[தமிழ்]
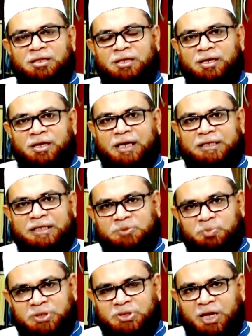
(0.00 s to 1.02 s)
இந்த ஹதீஸ்
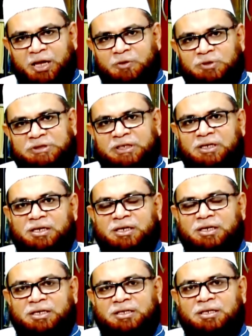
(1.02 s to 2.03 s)
பற்றி ஆய்வு செய்கிற
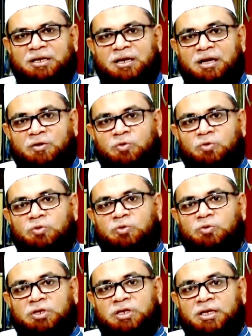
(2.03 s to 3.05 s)
நேரத்தில் அப்போது
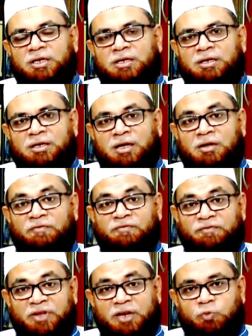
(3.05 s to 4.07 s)
உன்ன
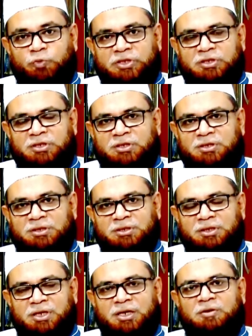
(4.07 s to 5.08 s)
ஃபில் வித்துர்
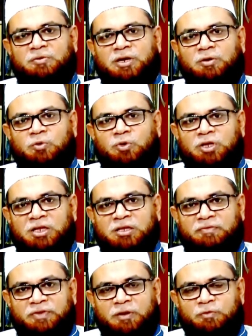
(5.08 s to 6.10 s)
என்று வரக்கூடிய அந்த
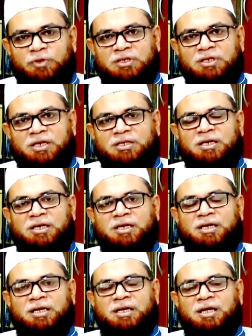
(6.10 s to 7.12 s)
ஃபில் வித்துர் என்கிற
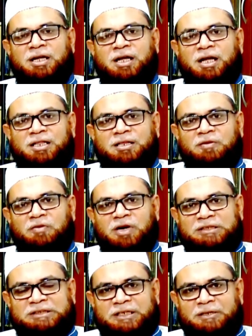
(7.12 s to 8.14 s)
அந்த
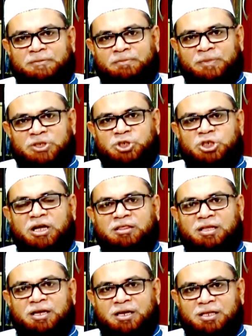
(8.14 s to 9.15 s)
வாசகம்
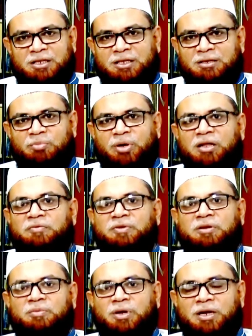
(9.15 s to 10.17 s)
ஷாத்தானது
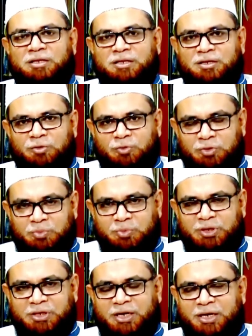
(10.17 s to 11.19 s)
பலவீனமானது என்று
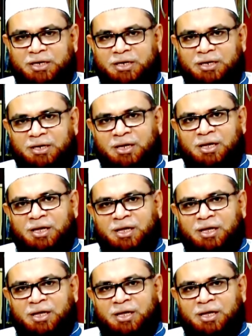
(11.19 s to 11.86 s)
குறிப்பிடுகிறார்கள்